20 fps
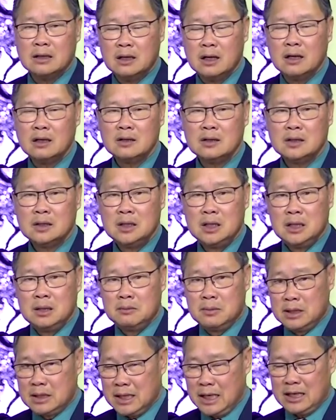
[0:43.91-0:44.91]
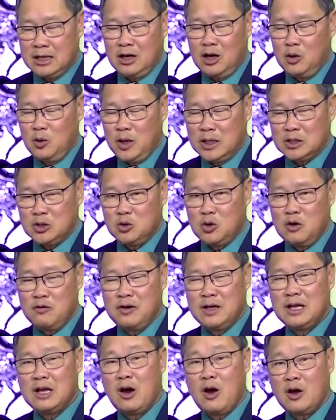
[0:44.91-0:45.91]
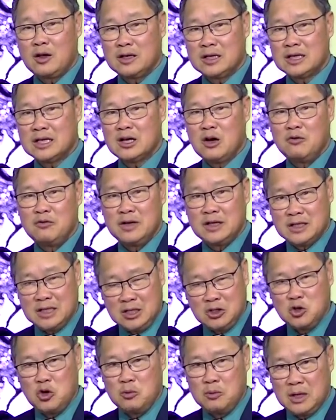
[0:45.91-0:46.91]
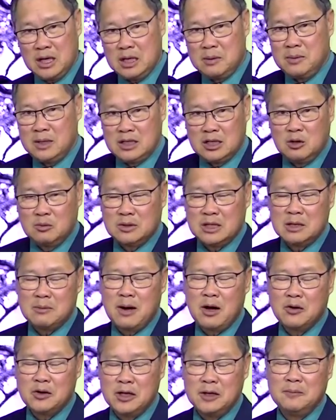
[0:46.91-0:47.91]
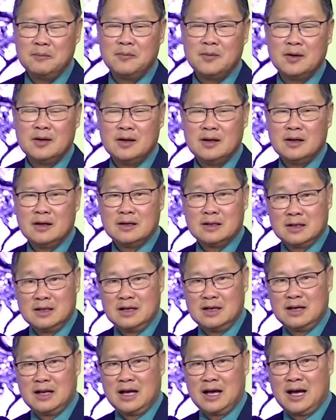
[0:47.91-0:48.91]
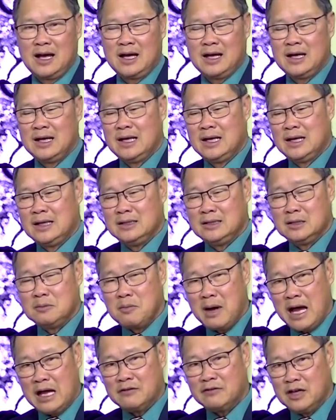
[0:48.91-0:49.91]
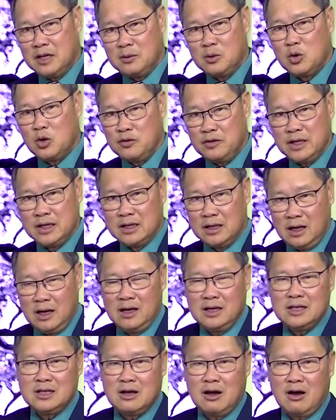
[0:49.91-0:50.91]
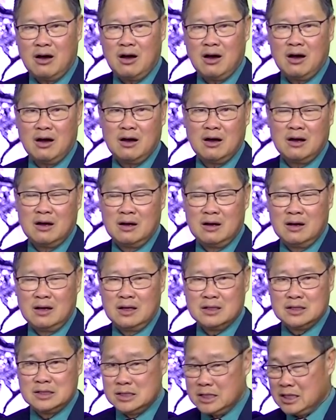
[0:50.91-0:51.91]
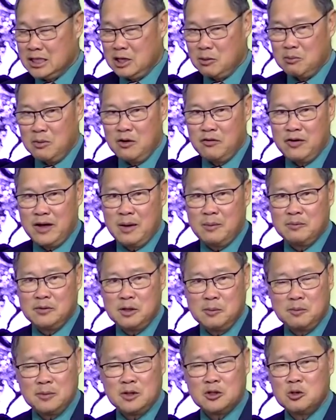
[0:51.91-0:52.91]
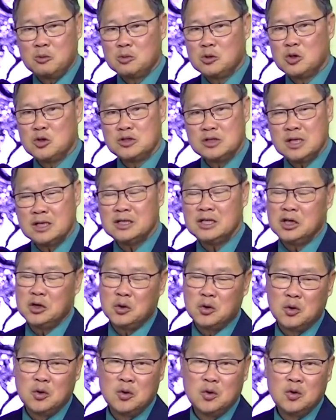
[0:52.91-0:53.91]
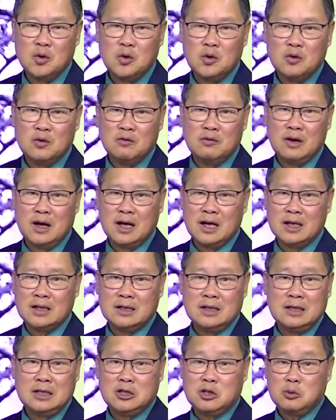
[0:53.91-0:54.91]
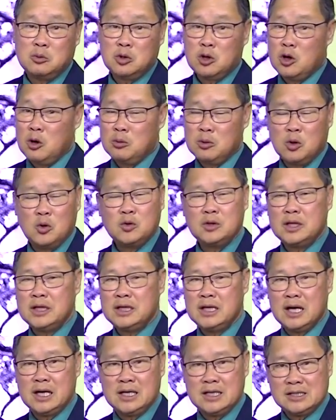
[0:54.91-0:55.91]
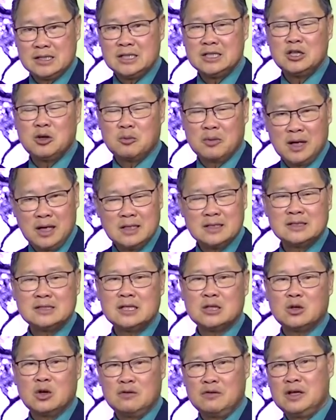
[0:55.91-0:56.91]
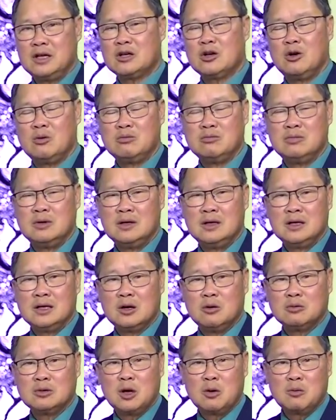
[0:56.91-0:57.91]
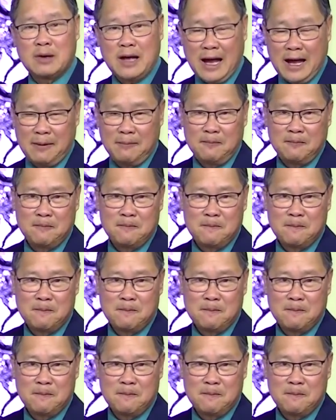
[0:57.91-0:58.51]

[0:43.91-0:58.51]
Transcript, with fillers: nữa. Bên cạnh đó Hoàng Tuấn cũng phải lo cho cái công việc chính của mình là bên công ty bảo hiểm. Cho nên là những bài vở mà quý vị gửi cho chương trình đọc báo vệ giúp cho chúng tôi rất nhiều và dĩ nhiên chúng tôi không đủ thì giờ để sử dụng hết xin quý vị cũng cũng thông cảm